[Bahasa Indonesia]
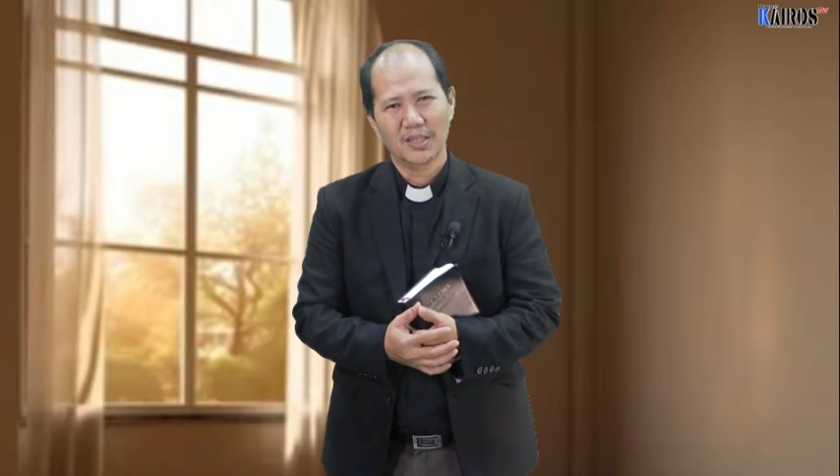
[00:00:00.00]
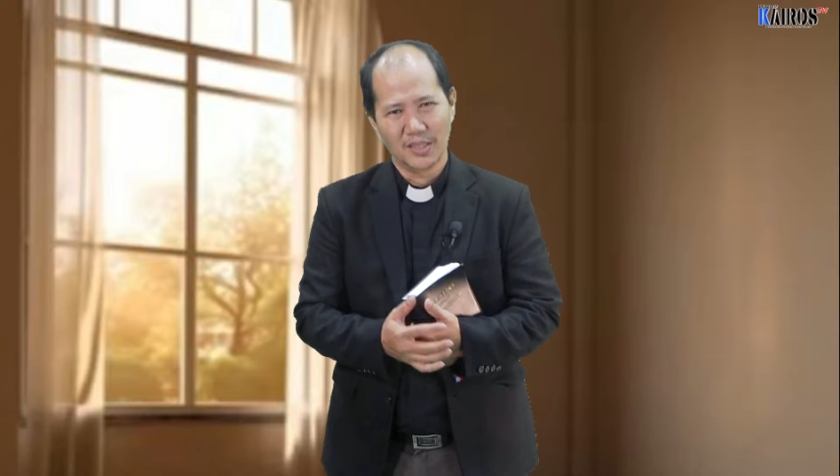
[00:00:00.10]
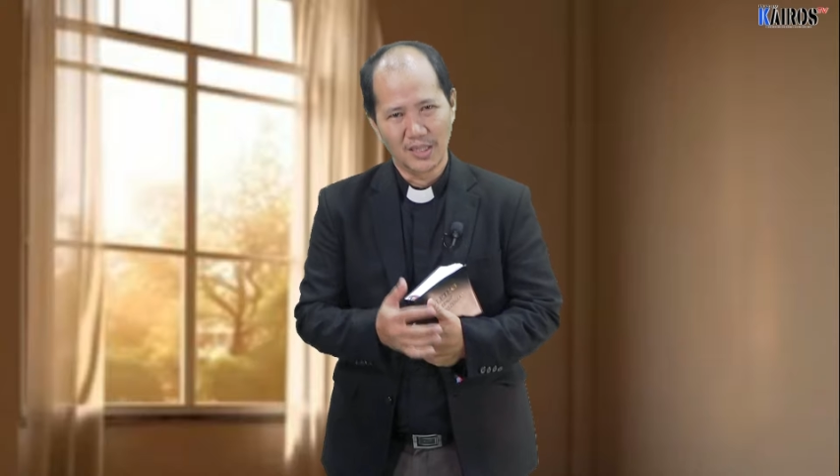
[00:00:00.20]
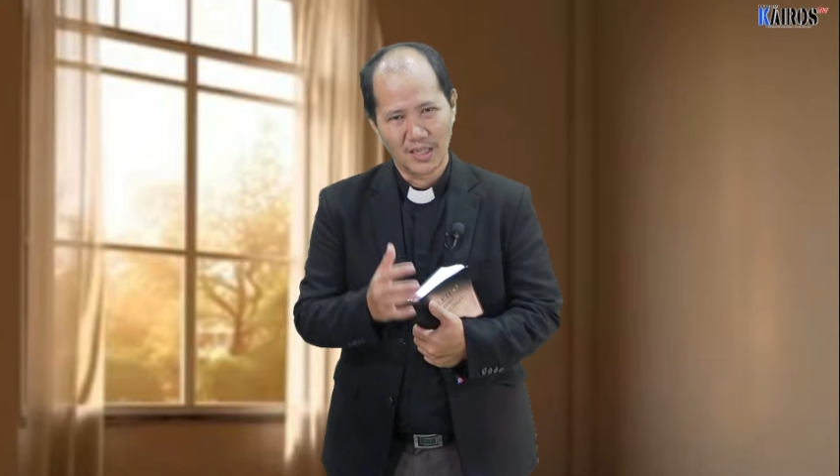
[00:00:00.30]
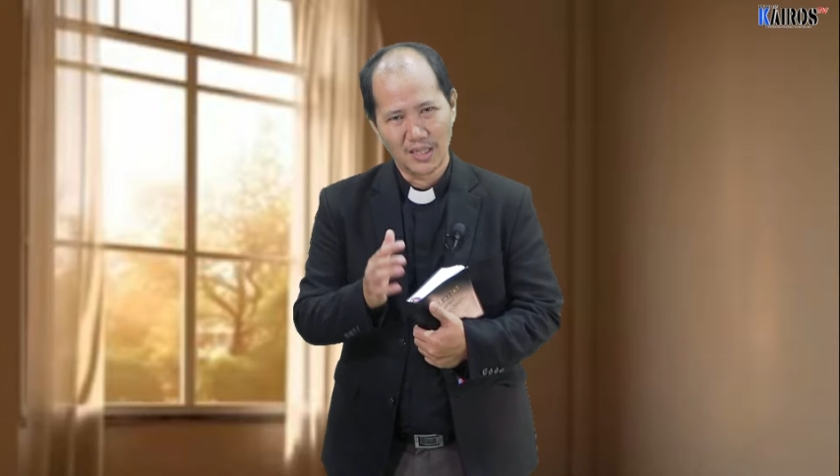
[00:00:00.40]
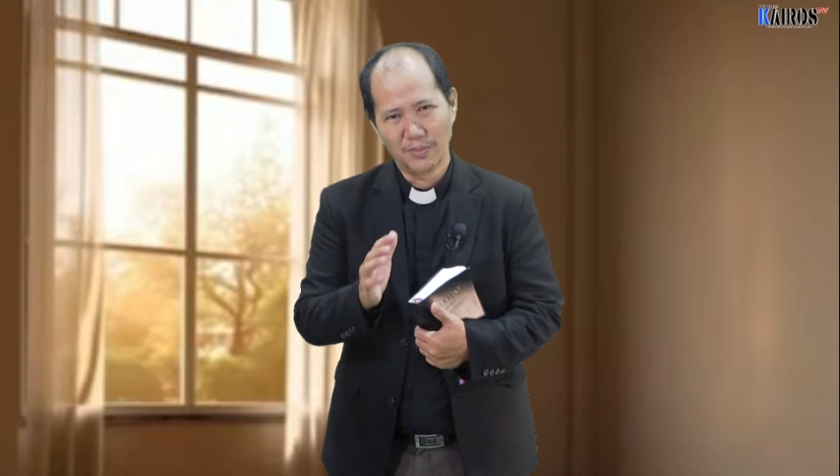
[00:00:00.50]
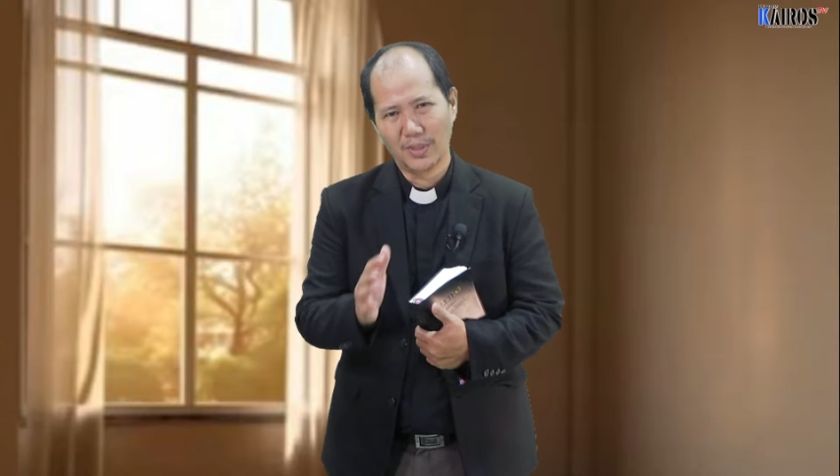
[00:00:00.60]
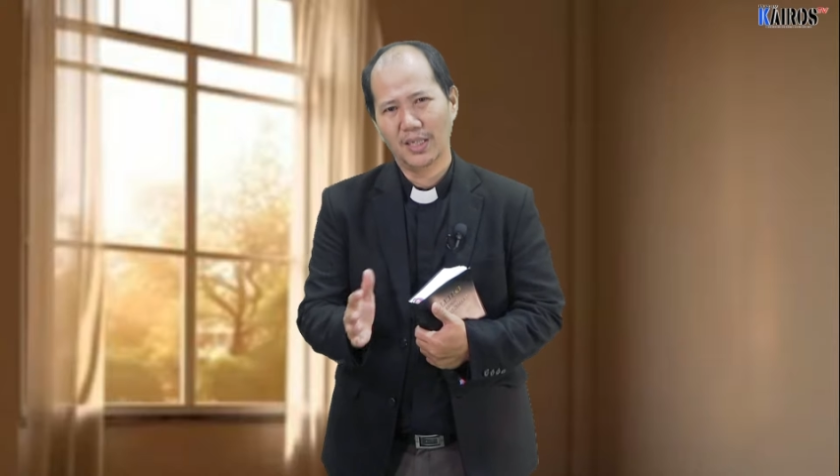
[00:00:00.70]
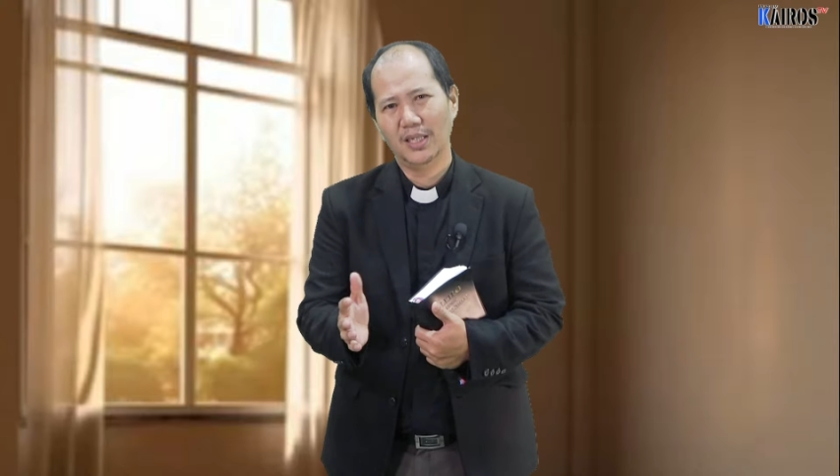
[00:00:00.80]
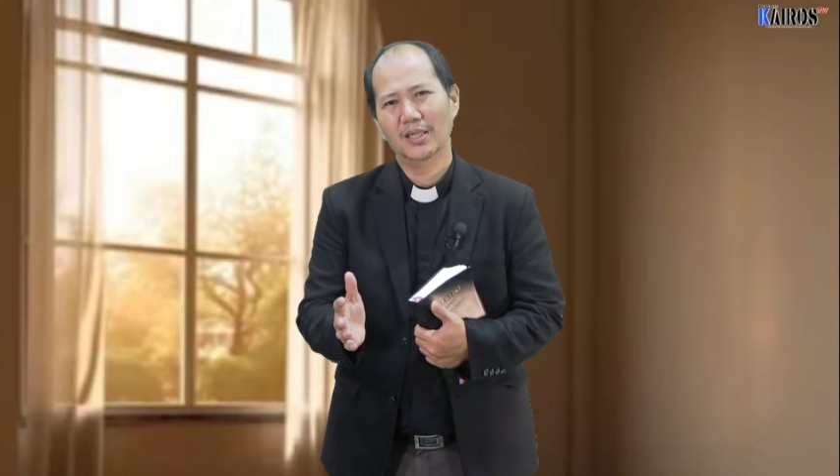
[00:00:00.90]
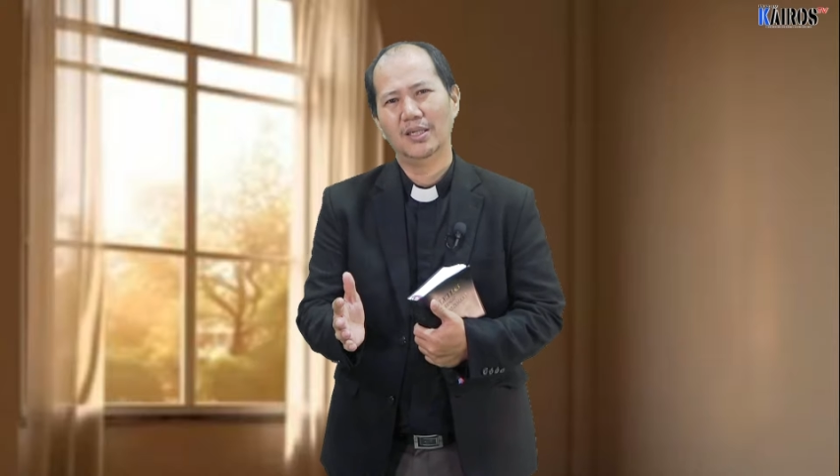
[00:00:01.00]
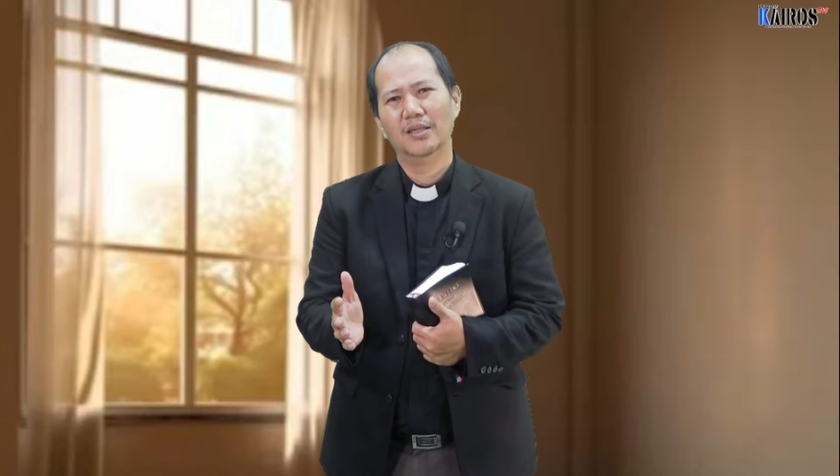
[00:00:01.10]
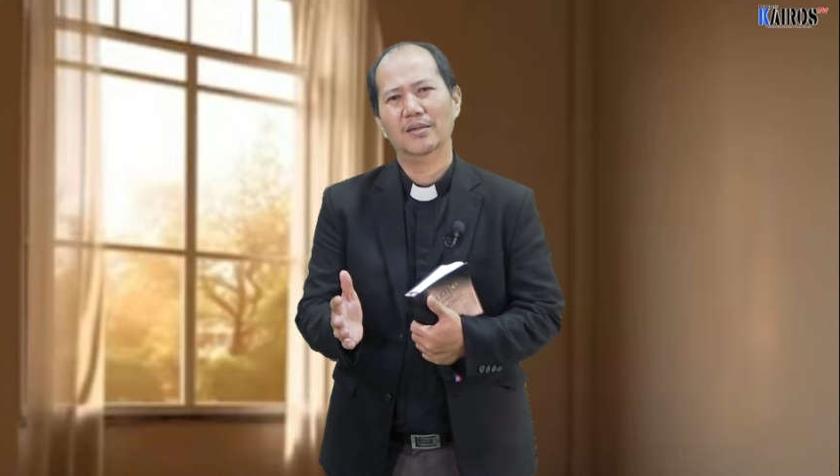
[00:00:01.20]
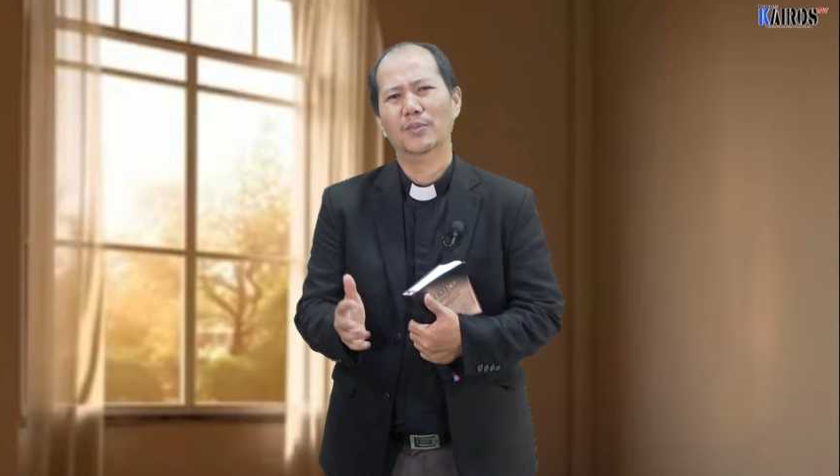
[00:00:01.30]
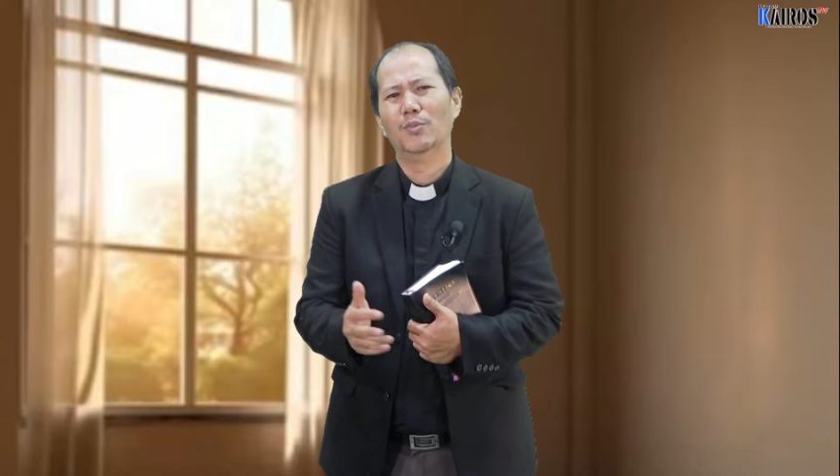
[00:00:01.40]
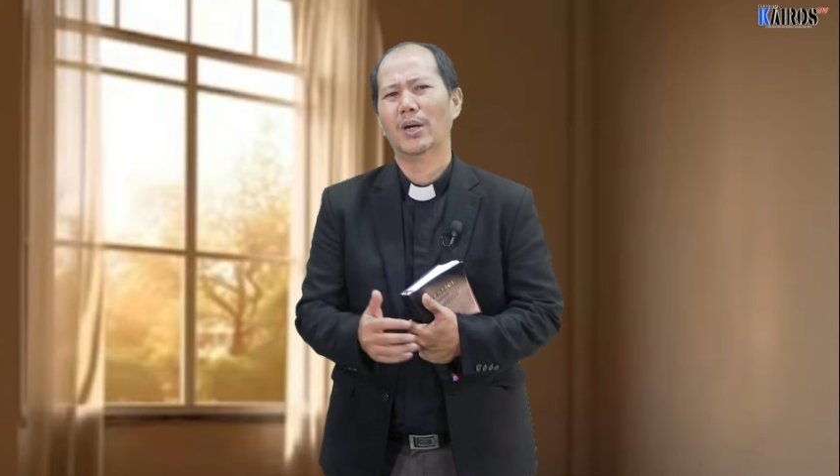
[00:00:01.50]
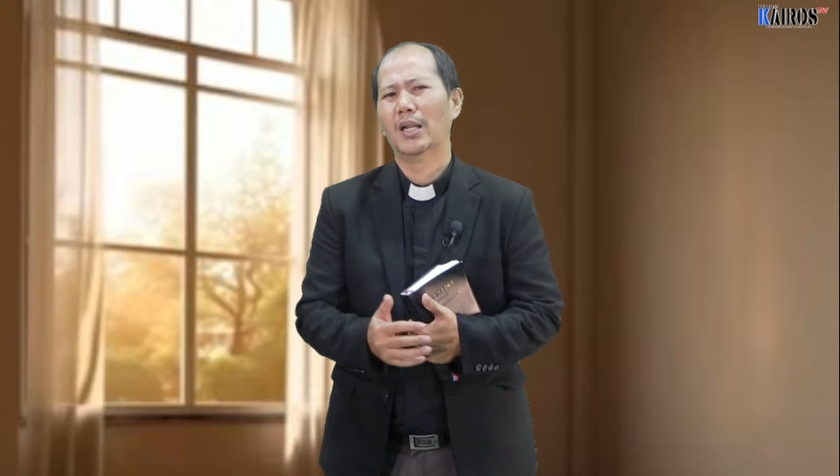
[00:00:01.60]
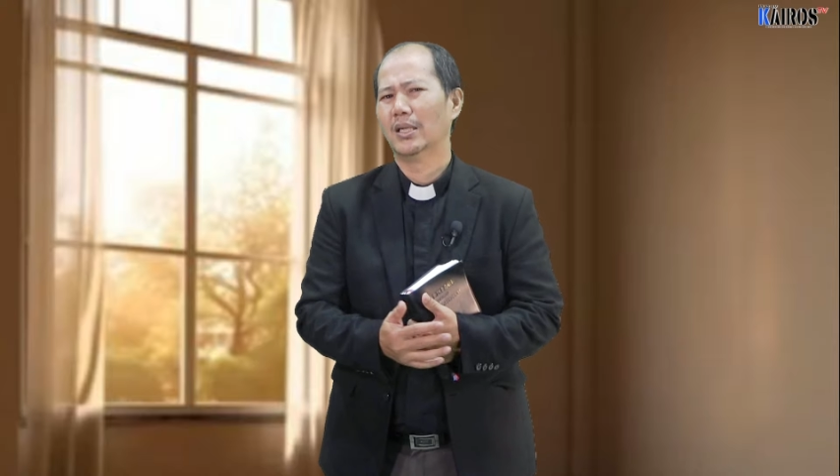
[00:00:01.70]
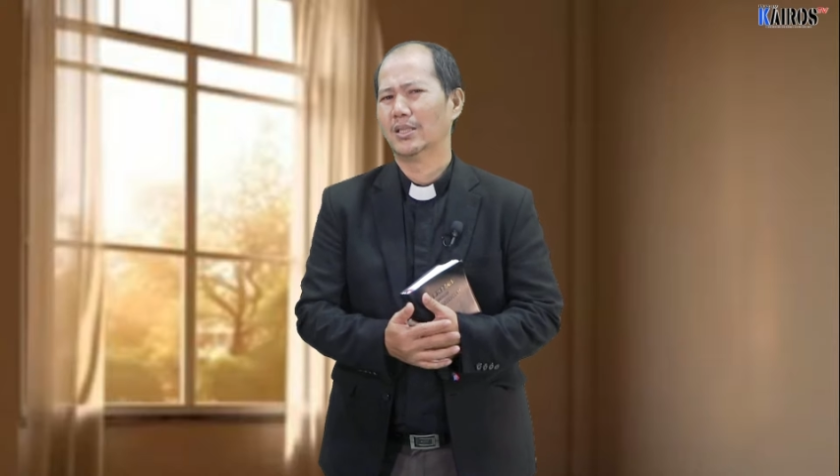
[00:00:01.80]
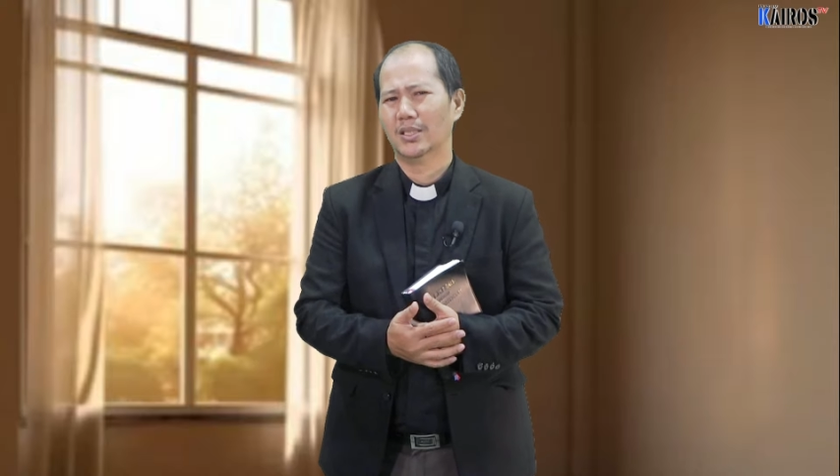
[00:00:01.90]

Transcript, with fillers: Tidaklah baik membalas